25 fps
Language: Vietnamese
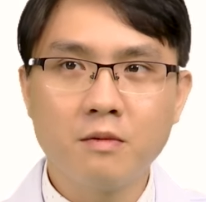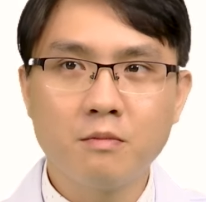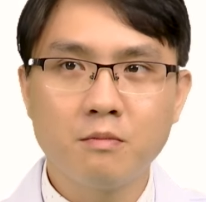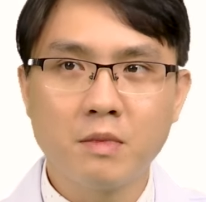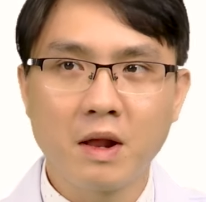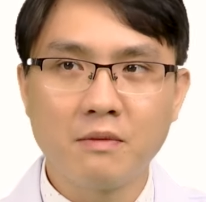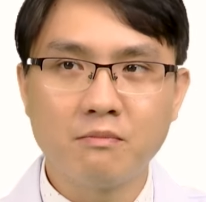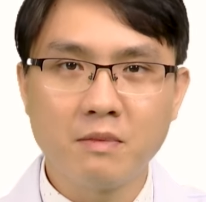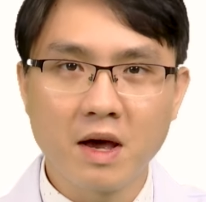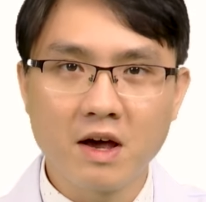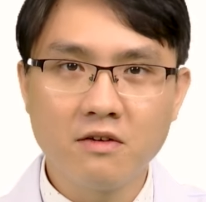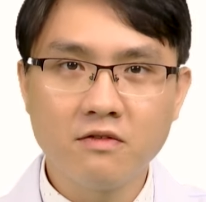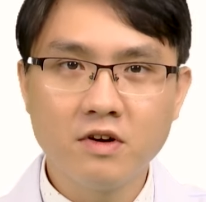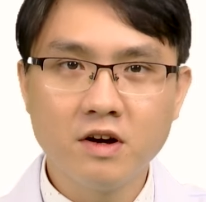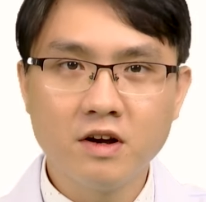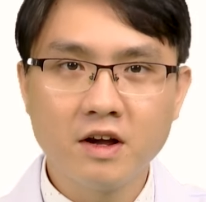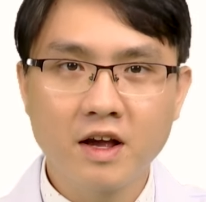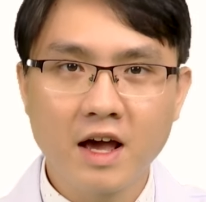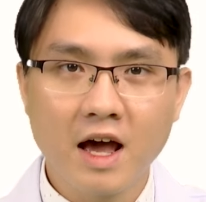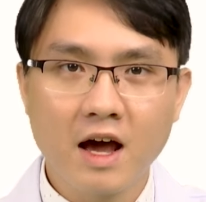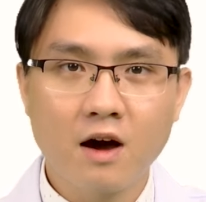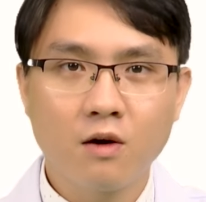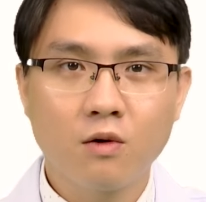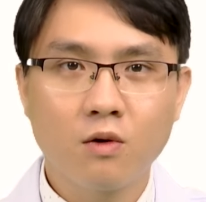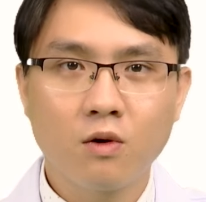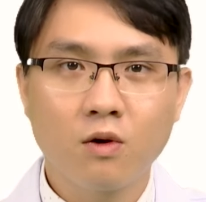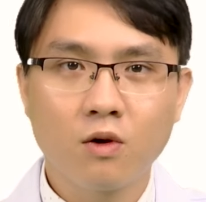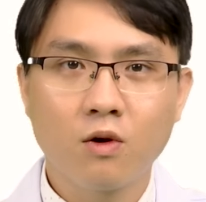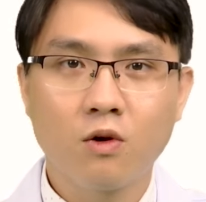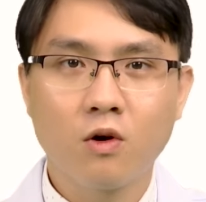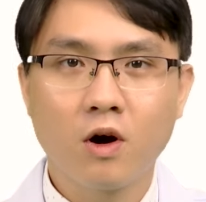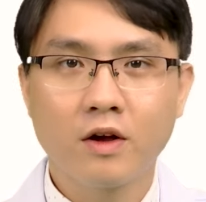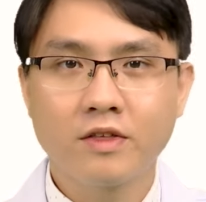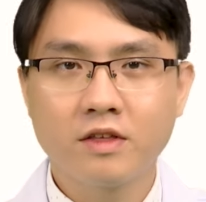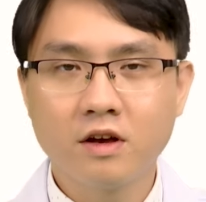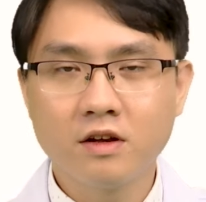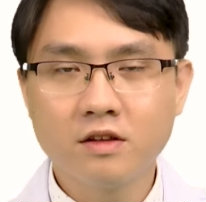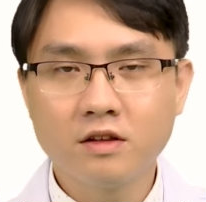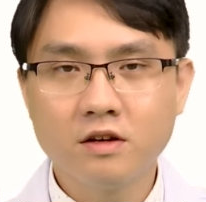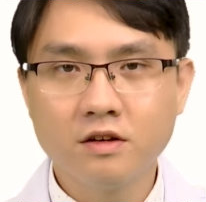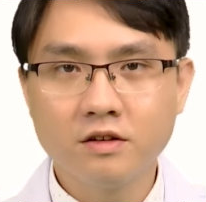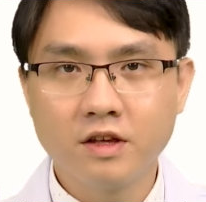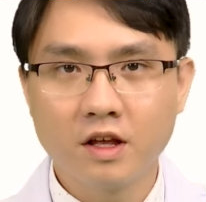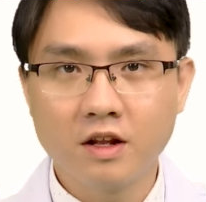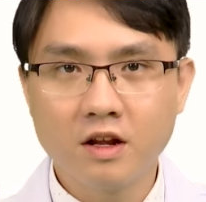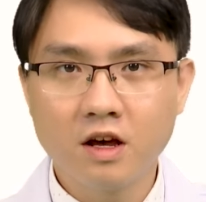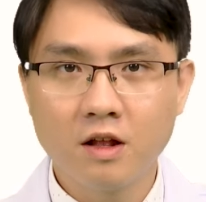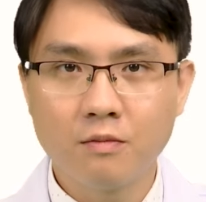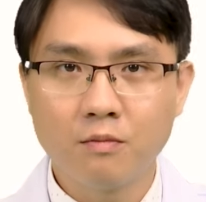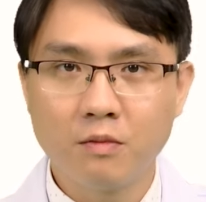mạnh mẽ vươn cao, khoa chấn thương
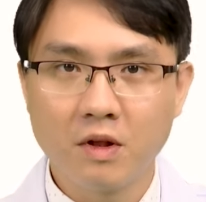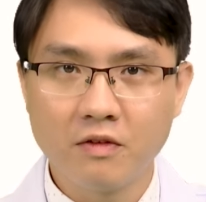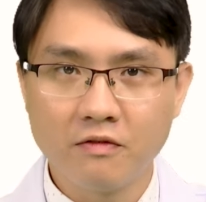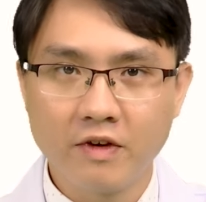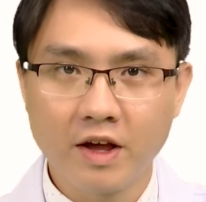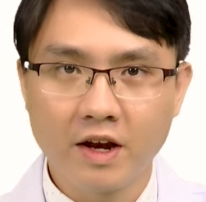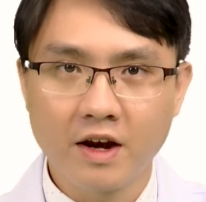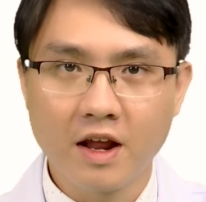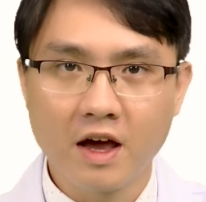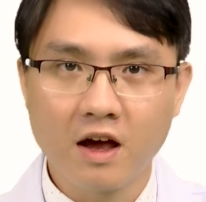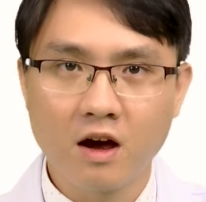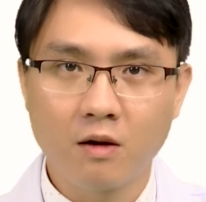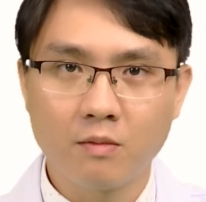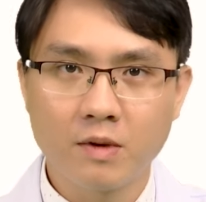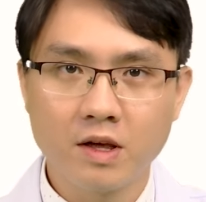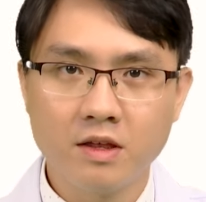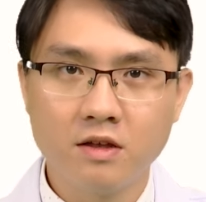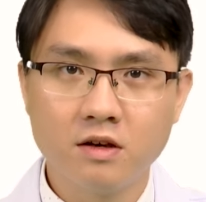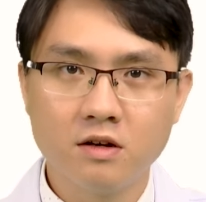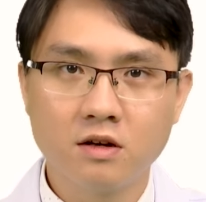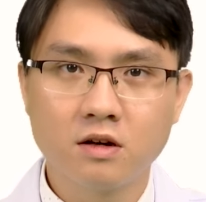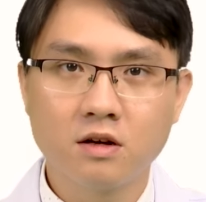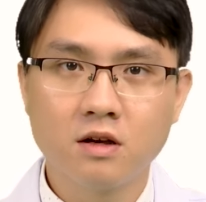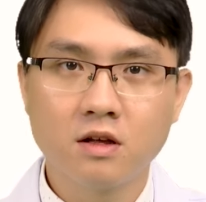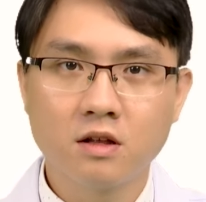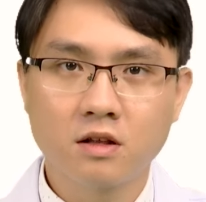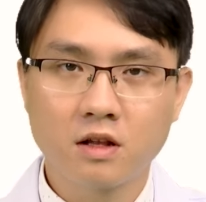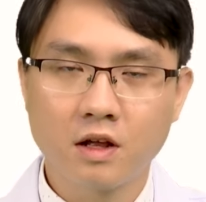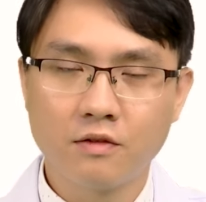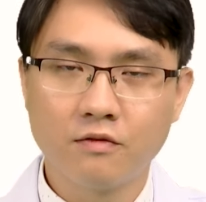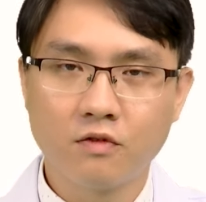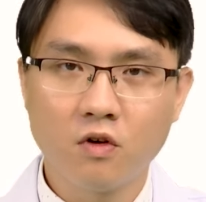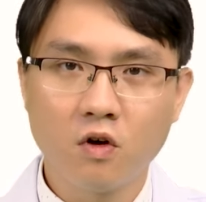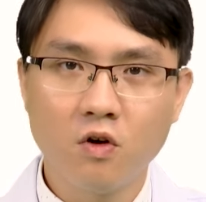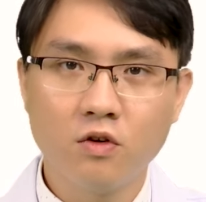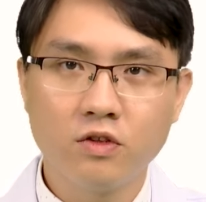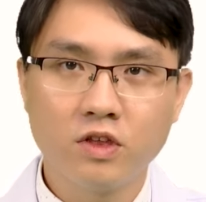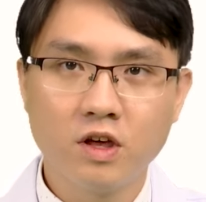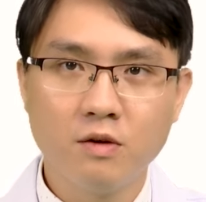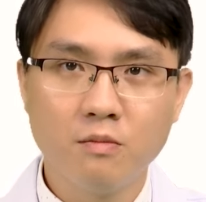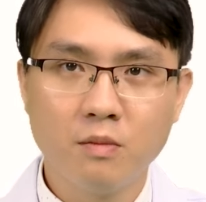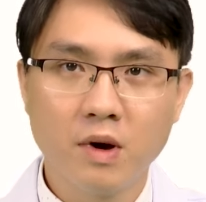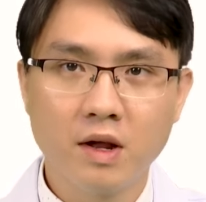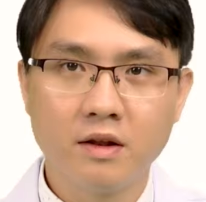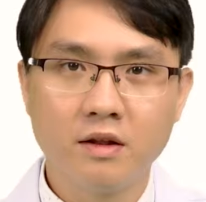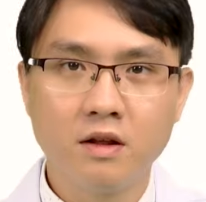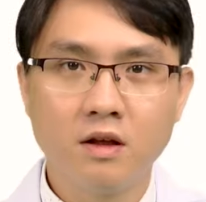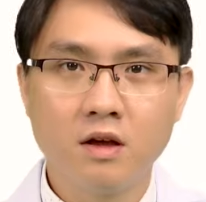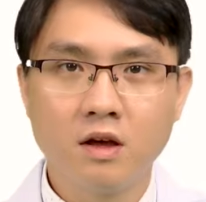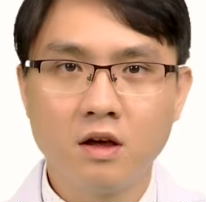chỉnh hình Bệnh viện Đại học Y Dược Thành phố Hồ Chí
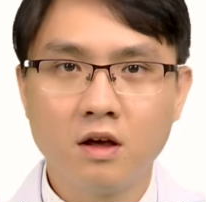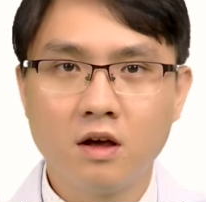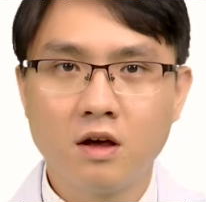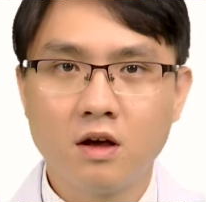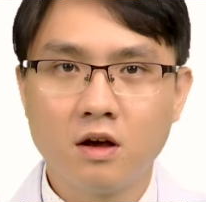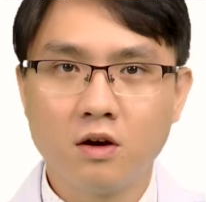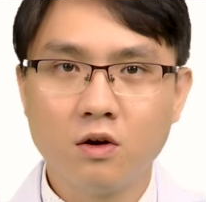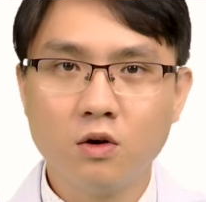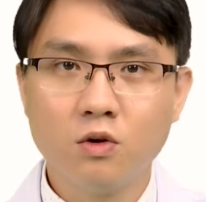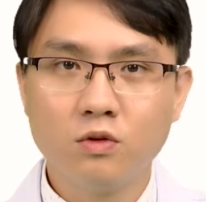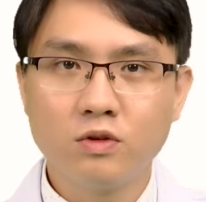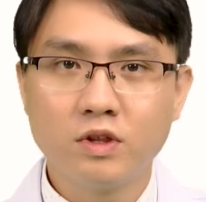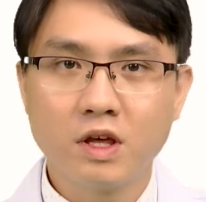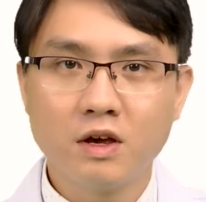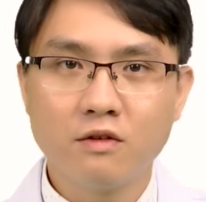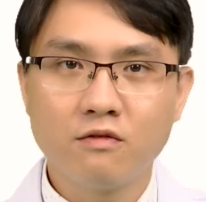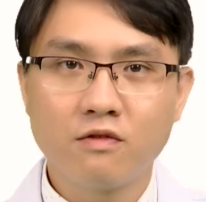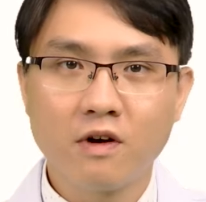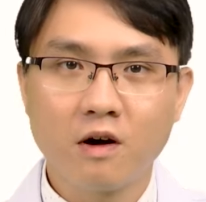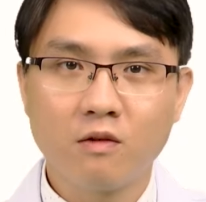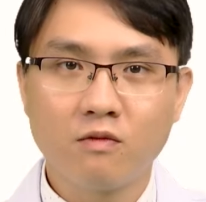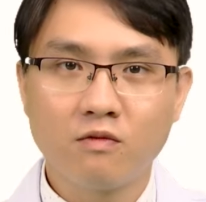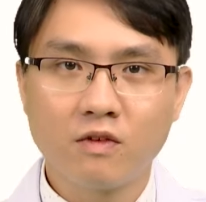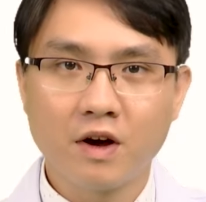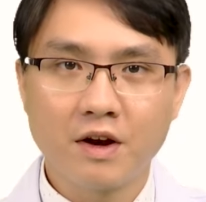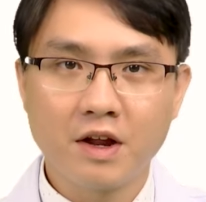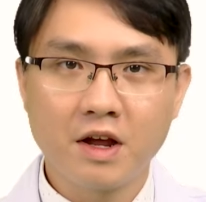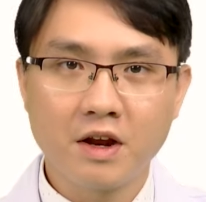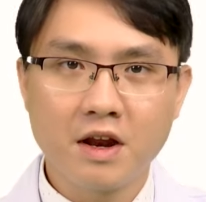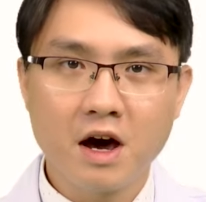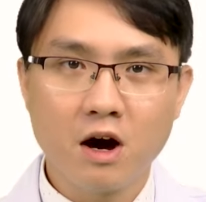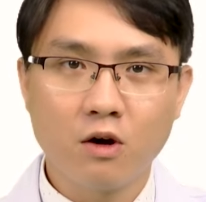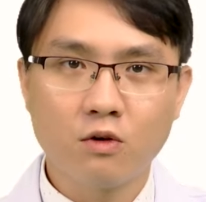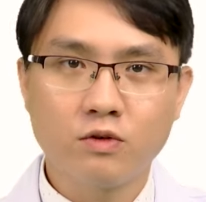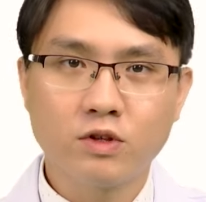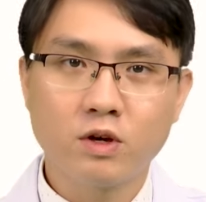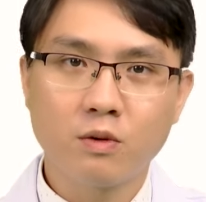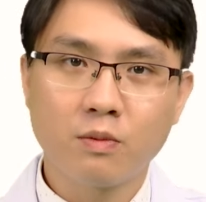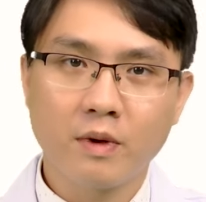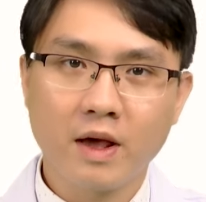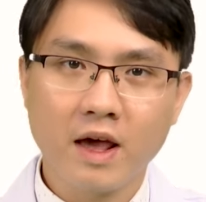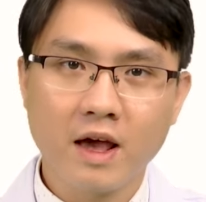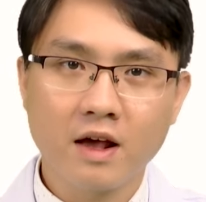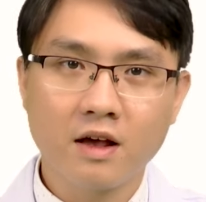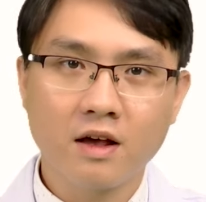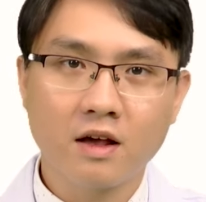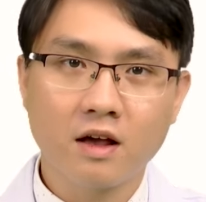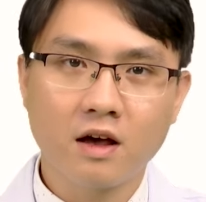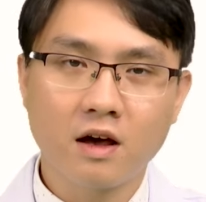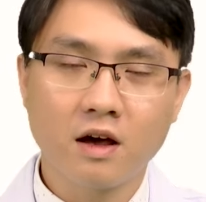Minh luôn tiên phong và đi đầu trong
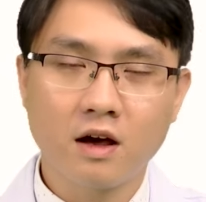các